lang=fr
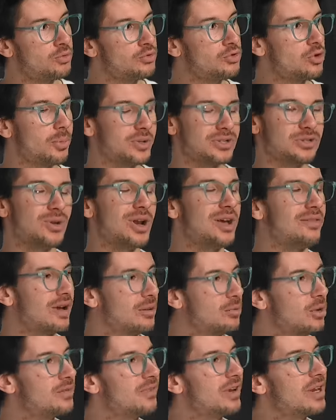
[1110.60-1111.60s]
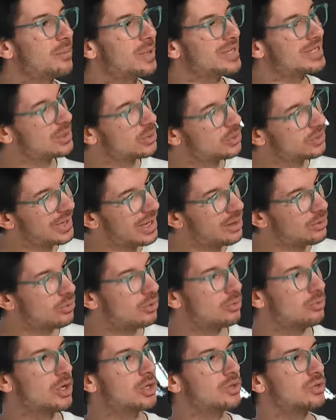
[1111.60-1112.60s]
dur. Parce que là, vraiment, il fallait passer au
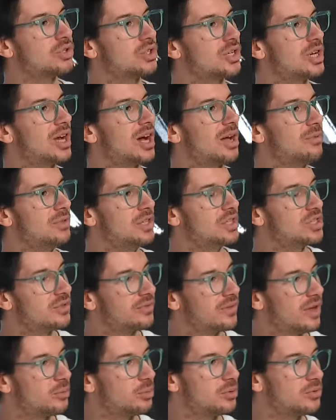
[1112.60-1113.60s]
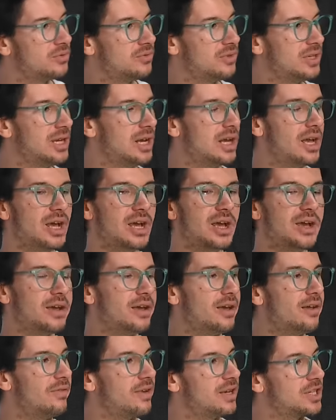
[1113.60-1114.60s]
talon. Moi, quand ah je l'ai ramené, que j'ai fait un peu de ville,
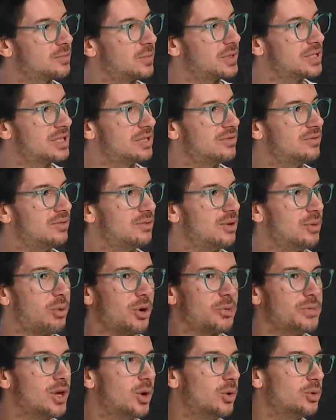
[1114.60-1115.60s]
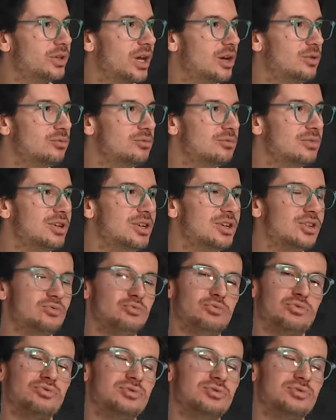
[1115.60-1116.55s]
il fallait que je passe la première au talon. Je me suis